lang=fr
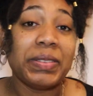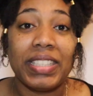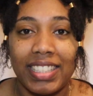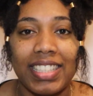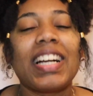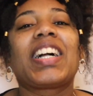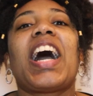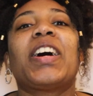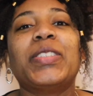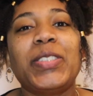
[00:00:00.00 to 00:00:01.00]
Ah oui,
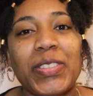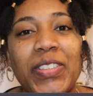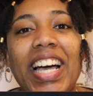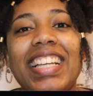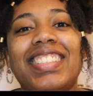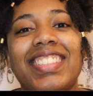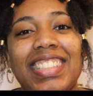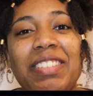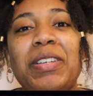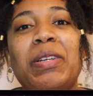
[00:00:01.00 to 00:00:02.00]
car Dieu a
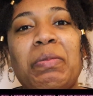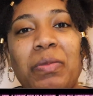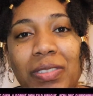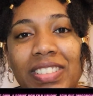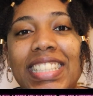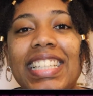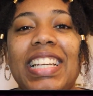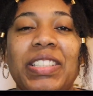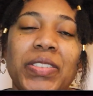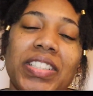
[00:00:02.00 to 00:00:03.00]
tant aimé le monde
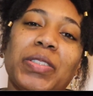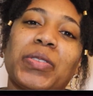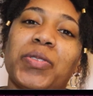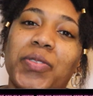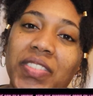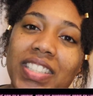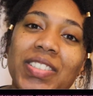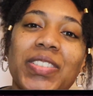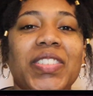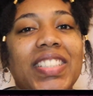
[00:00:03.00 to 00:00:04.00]
qu'il a donné son
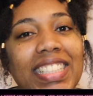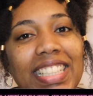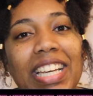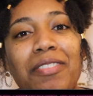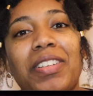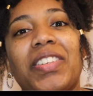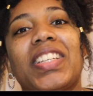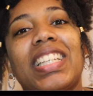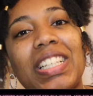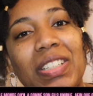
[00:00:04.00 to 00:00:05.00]
Fils unique afin
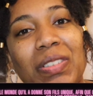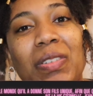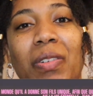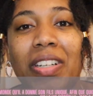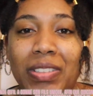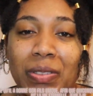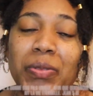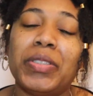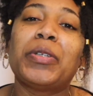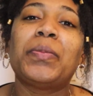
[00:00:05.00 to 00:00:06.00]
que quiconque croit
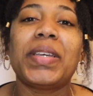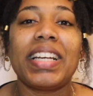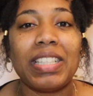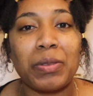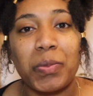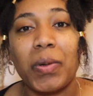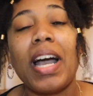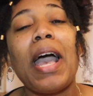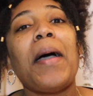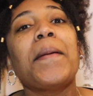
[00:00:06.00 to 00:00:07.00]
en lui ne périsse
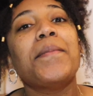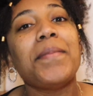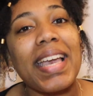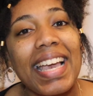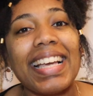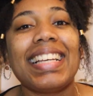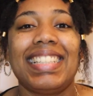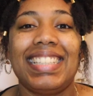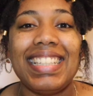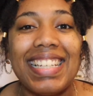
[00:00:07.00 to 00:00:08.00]
point, mais
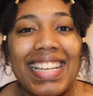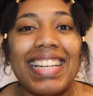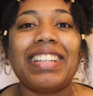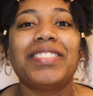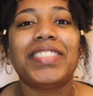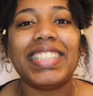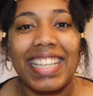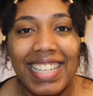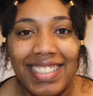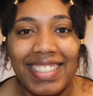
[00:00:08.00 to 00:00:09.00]
qu'il ait la vie